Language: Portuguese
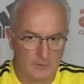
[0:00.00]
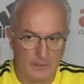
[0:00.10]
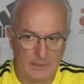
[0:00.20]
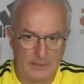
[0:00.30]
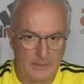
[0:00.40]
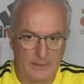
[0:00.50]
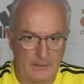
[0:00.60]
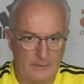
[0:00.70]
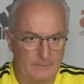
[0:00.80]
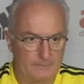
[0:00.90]

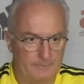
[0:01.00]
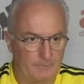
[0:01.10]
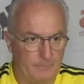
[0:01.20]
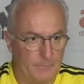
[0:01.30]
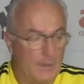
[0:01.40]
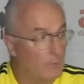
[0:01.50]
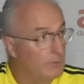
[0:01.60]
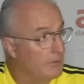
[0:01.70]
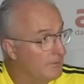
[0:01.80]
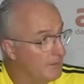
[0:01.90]
É, não
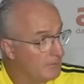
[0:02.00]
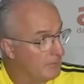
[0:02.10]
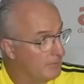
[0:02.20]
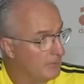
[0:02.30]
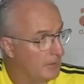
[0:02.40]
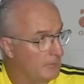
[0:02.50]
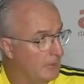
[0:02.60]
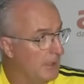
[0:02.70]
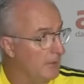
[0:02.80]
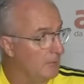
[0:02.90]
desisto de
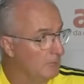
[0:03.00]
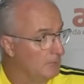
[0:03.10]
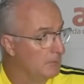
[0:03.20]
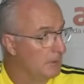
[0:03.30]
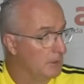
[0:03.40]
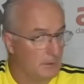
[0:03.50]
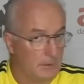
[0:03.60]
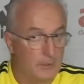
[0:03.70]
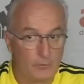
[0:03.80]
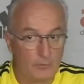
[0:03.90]
jogador nenhum.
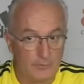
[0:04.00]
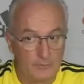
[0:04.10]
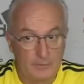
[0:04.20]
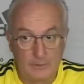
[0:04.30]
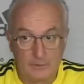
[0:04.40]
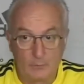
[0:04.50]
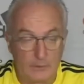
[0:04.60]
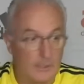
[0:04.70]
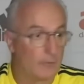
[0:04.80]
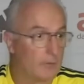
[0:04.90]
Inclusive, o
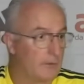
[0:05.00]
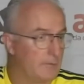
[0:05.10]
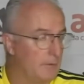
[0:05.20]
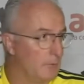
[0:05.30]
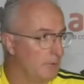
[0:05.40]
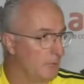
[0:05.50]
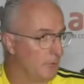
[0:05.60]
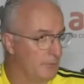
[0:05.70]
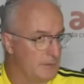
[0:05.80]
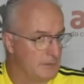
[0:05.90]
que aconteceu hoje com
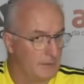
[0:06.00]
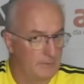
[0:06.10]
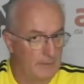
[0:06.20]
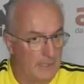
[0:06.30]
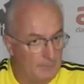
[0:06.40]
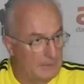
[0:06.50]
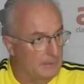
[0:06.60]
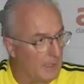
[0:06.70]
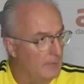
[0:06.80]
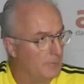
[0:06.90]
o Vitinho é
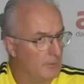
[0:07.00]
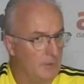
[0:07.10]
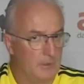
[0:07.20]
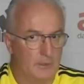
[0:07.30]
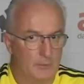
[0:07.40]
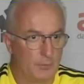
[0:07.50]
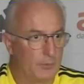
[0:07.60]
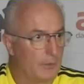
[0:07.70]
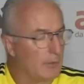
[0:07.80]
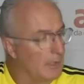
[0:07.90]
lamentável,
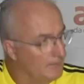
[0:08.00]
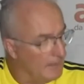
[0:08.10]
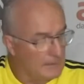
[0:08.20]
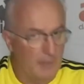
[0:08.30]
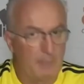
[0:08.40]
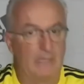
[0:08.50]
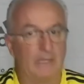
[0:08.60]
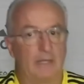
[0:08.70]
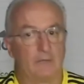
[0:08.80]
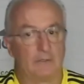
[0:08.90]
porque o que ele tem
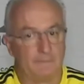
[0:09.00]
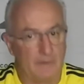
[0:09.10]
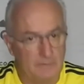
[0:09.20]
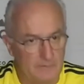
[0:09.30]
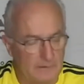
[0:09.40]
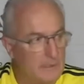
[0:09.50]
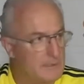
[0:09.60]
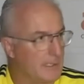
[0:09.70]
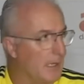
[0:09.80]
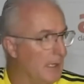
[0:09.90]
trabalhado, o que tem se
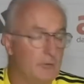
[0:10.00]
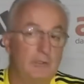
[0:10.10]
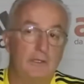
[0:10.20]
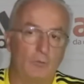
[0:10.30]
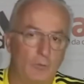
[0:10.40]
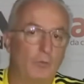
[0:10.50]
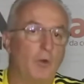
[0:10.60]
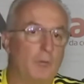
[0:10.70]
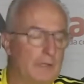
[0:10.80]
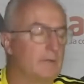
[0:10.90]
dedicado, e em algum
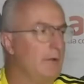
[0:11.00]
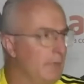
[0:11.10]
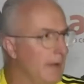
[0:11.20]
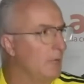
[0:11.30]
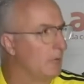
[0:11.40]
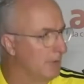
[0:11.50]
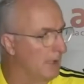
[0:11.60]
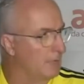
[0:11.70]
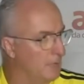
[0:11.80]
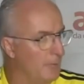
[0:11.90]
momento ele vai
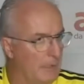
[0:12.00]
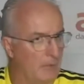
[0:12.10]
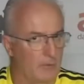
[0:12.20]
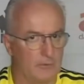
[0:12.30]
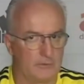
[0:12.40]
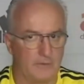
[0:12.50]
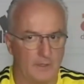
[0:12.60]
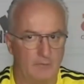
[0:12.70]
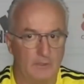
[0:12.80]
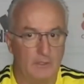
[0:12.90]
encontrar a sua melhor
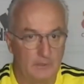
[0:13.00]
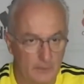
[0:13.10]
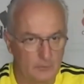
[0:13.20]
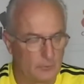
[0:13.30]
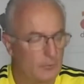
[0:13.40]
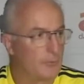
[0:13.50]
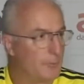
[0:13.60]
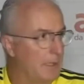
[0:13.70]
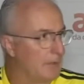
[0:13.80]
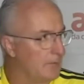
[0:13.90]
condição, e eu torço
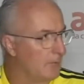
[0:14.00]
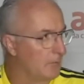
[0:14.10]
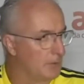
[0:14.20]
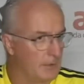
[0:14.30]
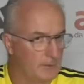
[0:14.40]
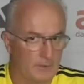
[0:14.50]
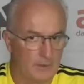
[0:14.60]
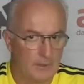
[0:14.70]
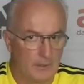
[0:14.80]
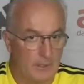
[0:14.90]
para que isso aconteça.
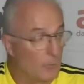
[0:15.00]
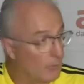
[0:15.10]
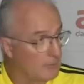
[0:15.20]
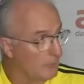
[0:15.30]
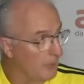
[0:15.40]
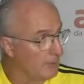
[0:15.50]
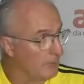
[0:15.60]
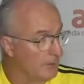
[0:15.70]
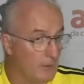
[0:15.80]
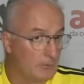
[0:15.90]
Enquanto o
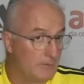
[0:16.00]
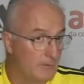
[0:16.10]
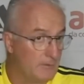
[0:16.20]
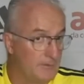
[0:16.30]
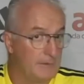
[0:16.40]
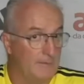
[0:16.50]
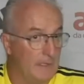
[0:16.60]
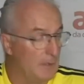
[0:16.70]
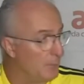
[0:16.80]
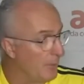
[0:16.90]
jogador não desistir
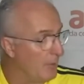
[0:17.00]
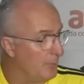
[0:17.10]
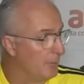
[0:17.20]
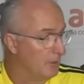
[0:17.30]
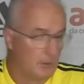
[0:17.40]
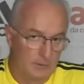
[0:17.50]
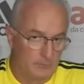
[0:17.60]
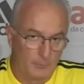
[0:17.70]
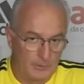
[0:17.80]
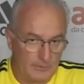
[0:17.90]
dele próprio,
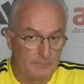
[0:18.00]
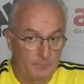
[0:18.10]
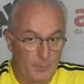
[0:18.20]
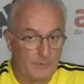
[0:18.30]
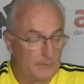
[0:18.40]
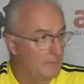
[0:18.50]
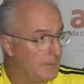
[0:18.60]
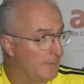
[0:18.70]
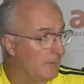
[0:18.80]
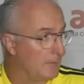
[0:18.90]
pode ter, podem
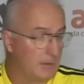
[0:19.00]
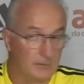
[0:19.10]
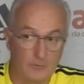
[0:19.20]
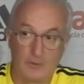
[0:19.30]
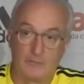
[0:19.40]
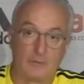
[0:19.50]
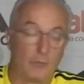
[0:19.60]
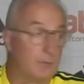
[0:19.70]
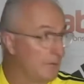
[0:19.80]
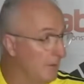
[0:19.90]
certeza que nós, a
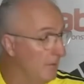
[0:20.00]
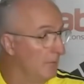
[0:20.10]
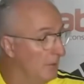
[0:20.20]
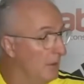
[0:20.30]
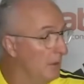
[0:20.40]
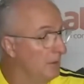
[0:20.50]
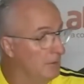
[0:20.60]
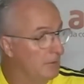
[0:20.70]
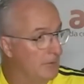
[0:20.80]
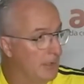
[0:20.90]
comissão,
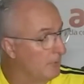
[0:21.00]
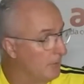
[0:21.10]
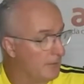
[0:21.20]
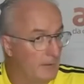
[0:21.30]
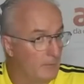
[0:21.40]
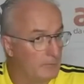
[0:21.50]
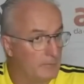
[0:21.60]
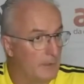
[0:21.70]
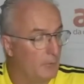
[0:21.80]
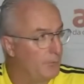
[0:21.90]
e os diretores não,
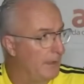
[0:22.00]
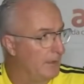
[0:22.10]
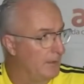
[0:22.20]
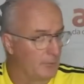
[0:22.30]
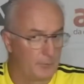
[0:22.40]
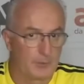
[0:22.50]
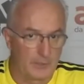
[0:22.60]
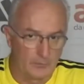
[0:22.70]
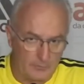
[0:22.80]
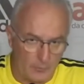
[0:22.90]
não faremos,
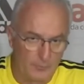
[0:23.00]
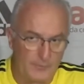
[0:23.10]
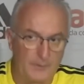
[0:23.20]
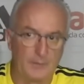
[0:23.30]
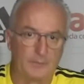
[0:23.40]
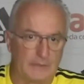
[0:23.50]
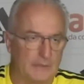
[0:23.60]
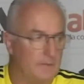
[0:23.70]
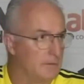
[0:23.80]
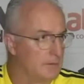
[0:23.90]
porque nós confiamos,
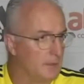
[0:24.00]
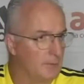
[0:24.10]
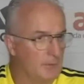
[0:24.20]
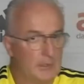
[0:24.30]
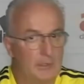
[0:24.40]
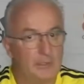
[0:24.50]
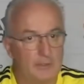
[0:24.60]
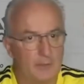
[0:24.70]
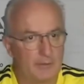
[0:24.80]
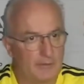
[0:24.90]
acreditamos e
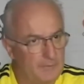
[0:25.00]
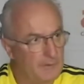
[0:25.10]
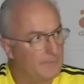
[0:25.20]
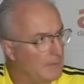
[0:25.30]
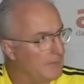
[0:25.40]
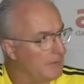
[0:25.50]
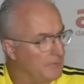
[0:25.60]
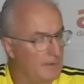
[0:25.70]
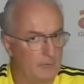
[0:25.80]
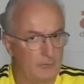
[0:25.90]
temos a certeza que
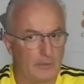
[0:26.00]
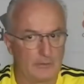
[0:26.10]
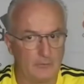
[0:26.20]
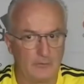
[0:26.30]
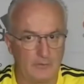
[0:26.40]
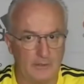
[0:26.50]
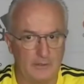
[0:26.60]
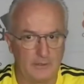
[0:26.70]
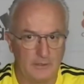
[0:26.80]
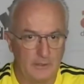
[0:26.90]
serão jogadores
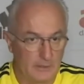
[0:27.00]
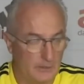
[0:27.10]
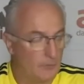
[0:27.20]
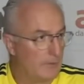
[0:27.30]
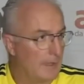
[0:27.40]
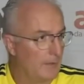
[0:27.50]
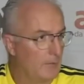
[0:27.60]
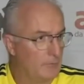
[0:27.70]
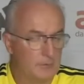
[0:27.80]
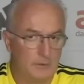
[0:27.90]
ainda que nos
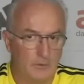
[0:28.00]
darão